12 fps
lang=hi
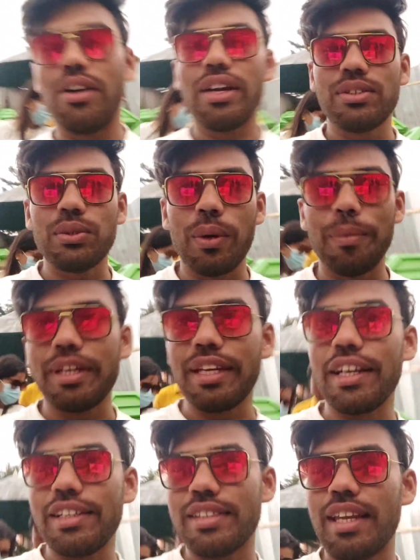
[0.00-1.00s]
ओके सो अभी
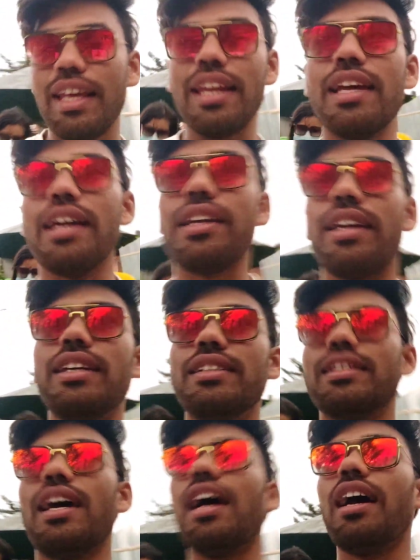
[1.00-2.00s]
टिकट्स ले लिया
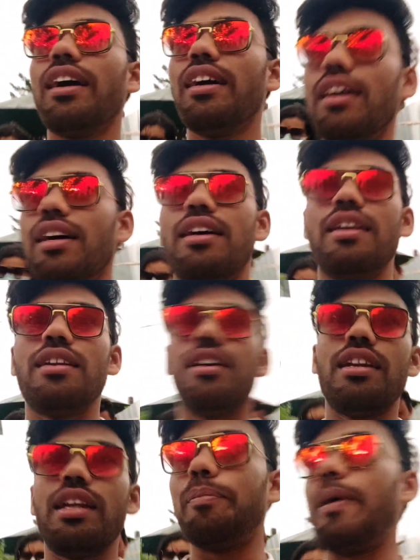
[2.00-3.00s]
टिकट्स
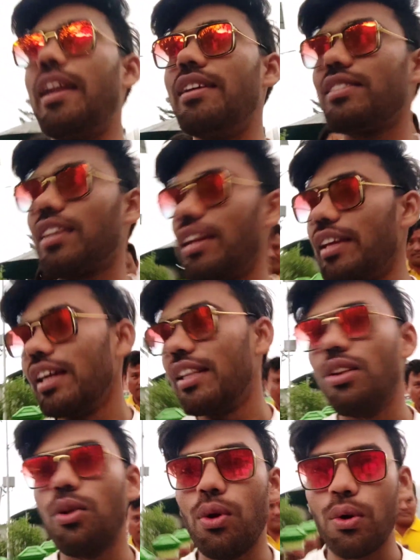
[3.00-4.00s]
है नेपालीज के
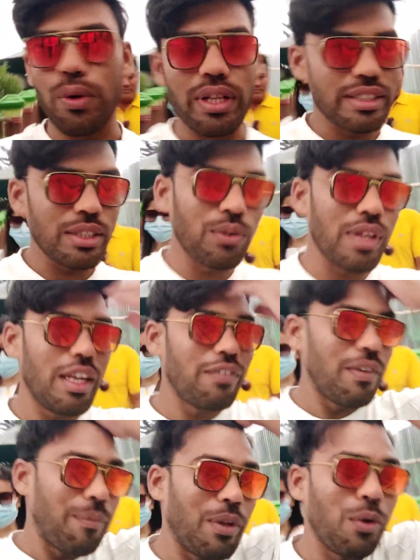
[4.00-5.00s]
लिए लो लोकल्स है उनके
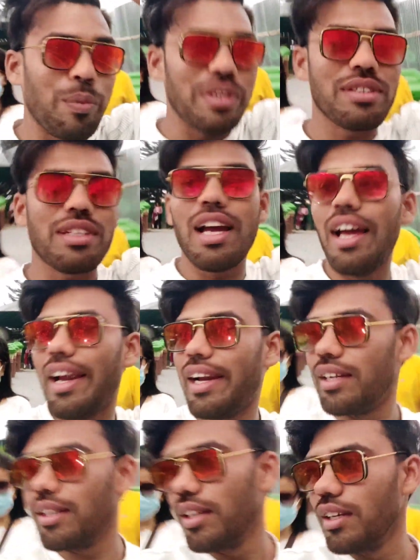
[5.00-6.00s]
लिए फिफ्टी रुपीज़ का
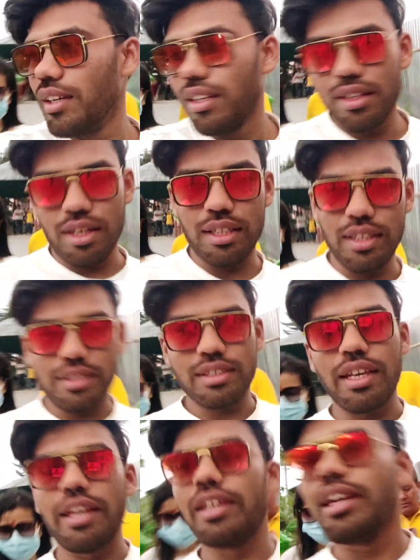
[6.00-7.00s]
एंड
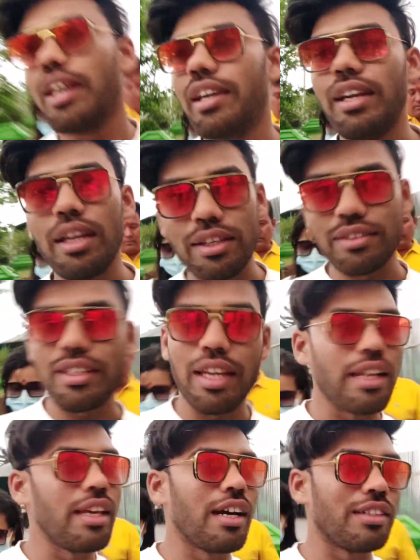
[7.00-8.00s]
अदर्स के लिए इंडियंस
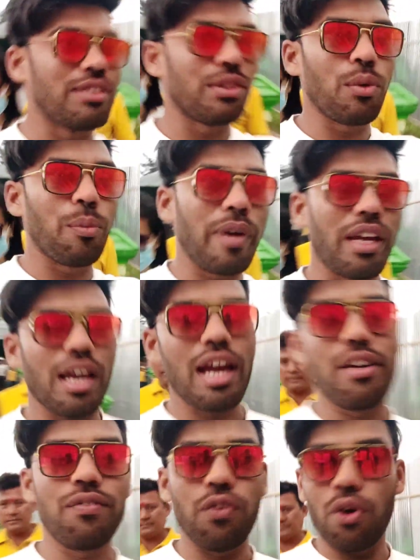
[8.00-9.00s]
के लिए अस्सी रुपये
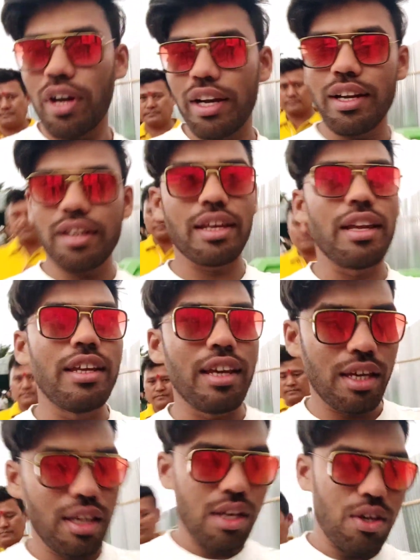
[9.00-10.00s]
का एंड फॉरेनर के
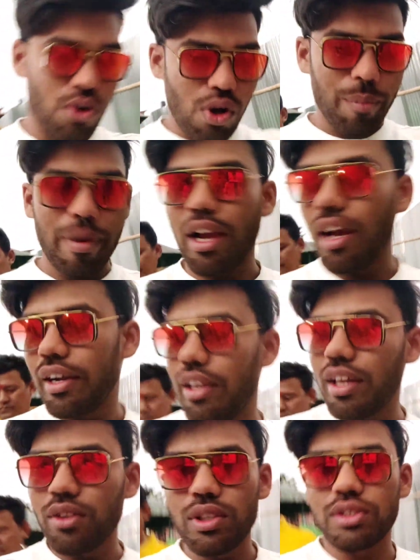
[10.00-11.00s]
लिए और महंगा
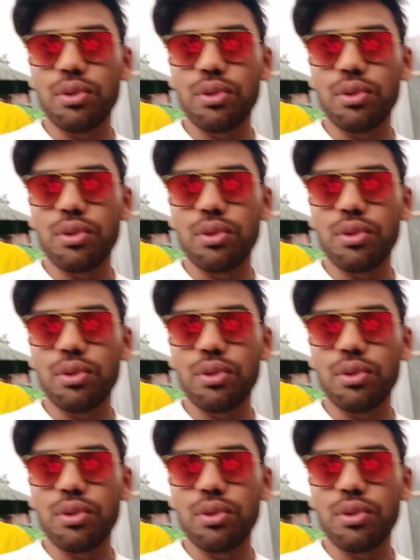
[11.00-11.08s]
ठीक है तो